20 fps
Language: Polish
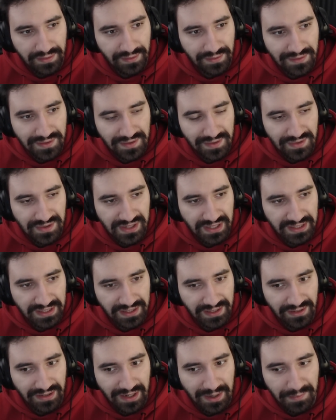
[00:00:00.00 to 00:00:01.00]
Czy coś
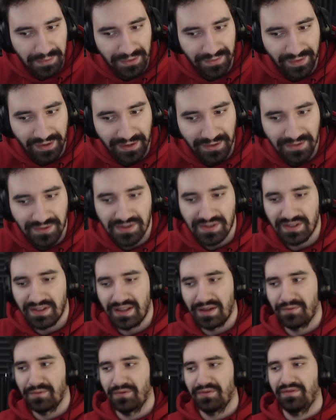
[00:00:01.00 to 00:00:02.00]
takiego, albo dwie godziny
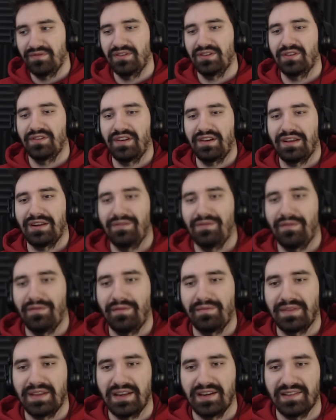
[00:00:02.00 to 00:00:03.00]
temu i to nagrywam
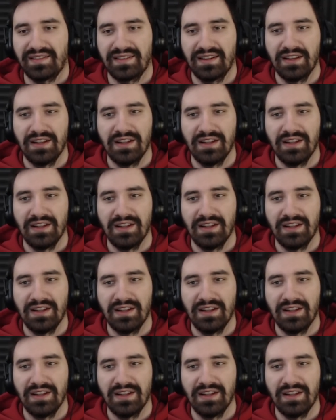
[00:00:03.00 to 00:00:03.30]
wam teraz.